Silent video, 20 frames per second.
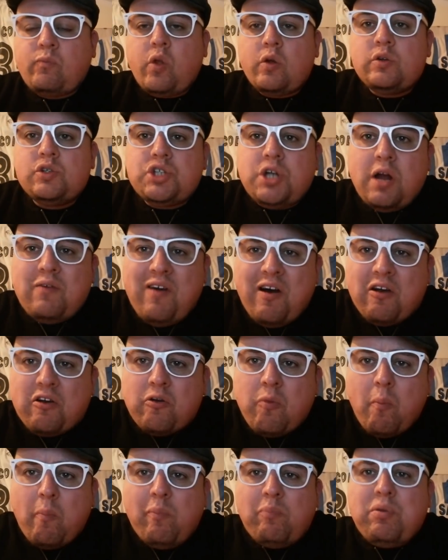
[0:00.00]
C'è la VAR,
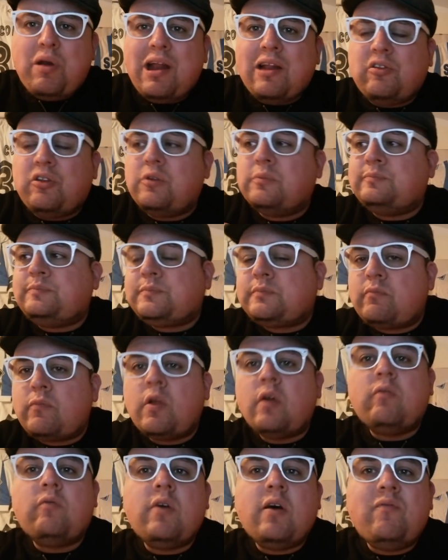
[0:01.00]
prendi,
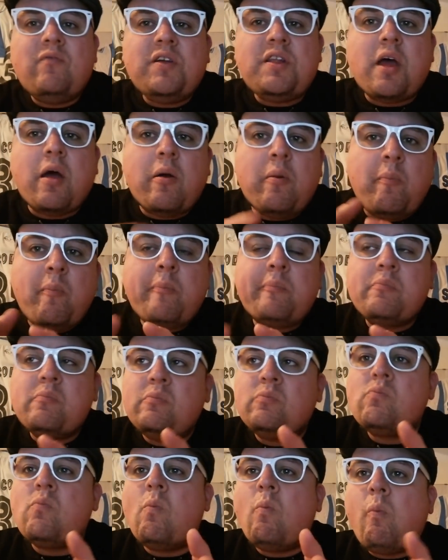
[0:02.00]
vai a vedere.
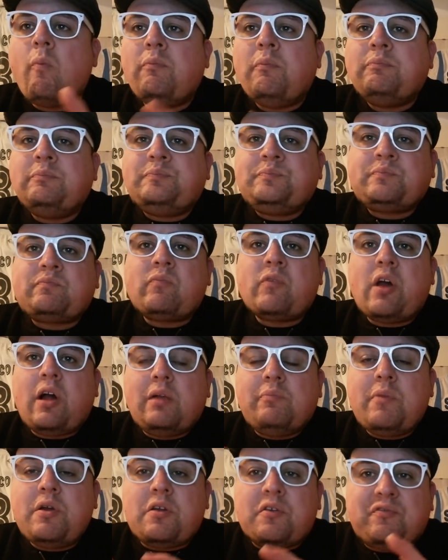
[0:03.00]

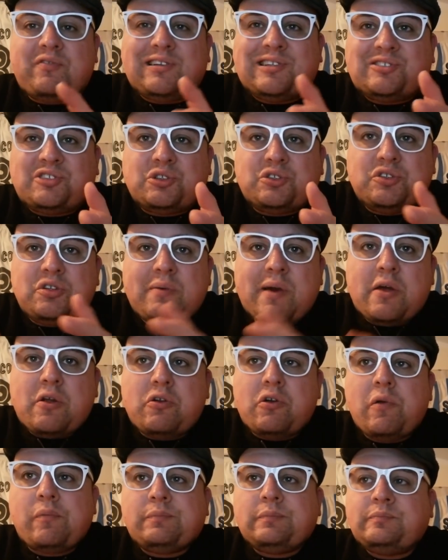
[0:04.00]
Almeno è falsato di me,
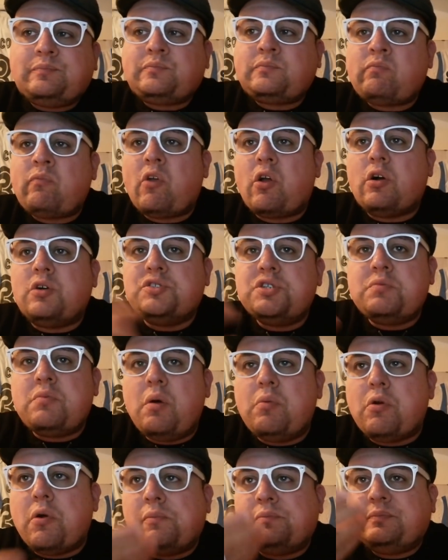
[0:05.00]
no? Così
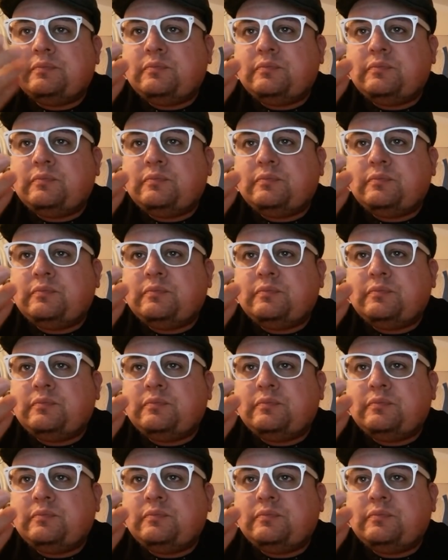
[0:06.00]
proprio.